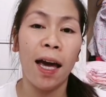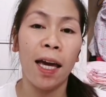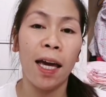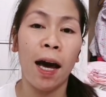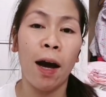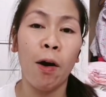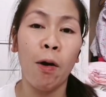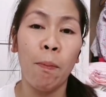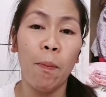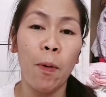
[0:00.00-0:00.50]

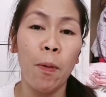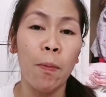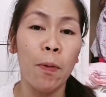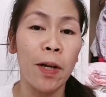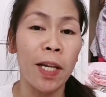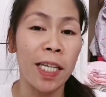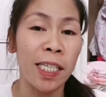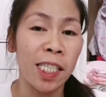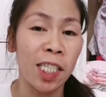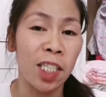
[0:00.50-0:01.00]
Ako po
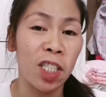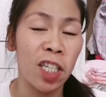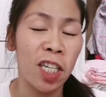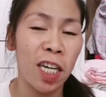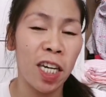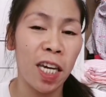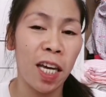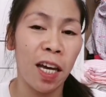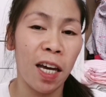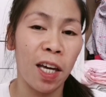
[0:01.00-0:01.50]
muli si
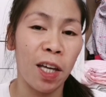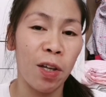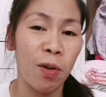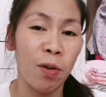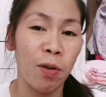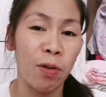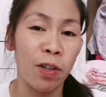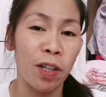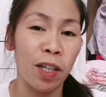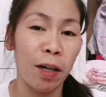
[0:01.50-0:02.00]
Chiki, ang inyong
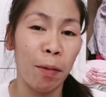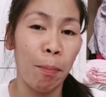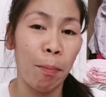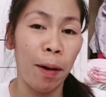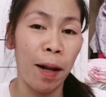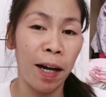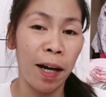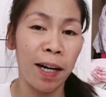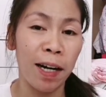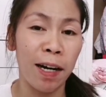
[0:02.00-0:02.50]
kunyang
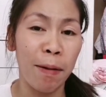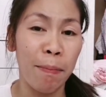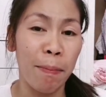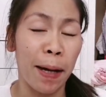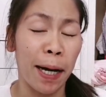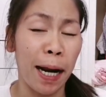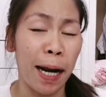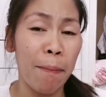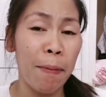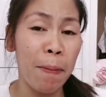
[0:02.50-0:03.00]
vlogger.
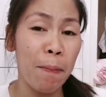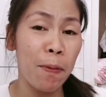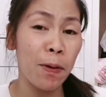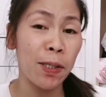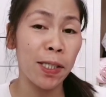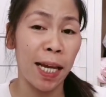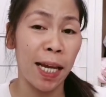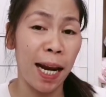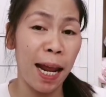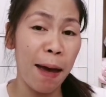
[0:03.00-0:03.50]
Marami
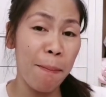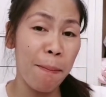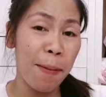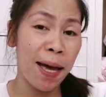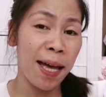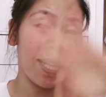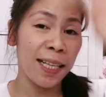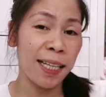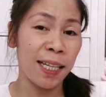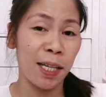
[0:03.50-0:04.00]
pong
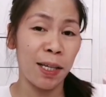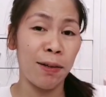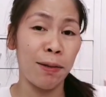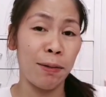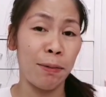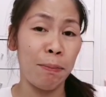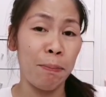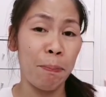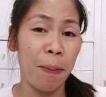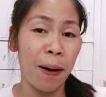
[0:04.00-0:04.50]
salamat.
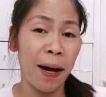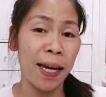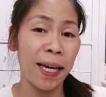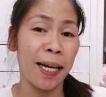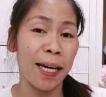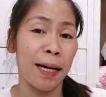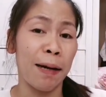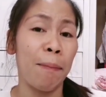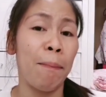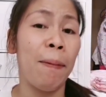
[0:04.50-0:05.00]
Goodbye,
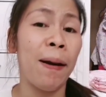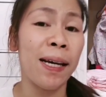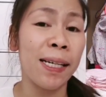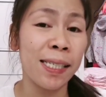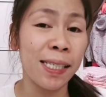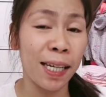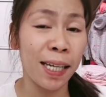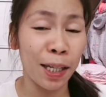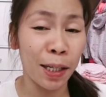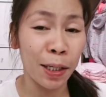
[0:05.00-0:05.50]
God
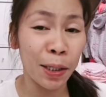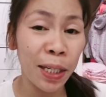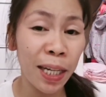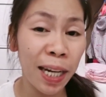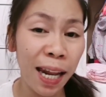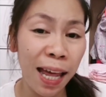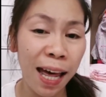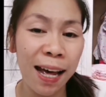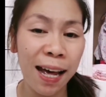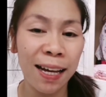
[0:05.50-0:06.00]
bless, and good
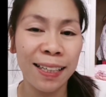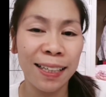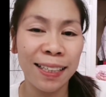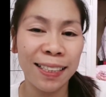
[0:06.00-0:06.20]
luck.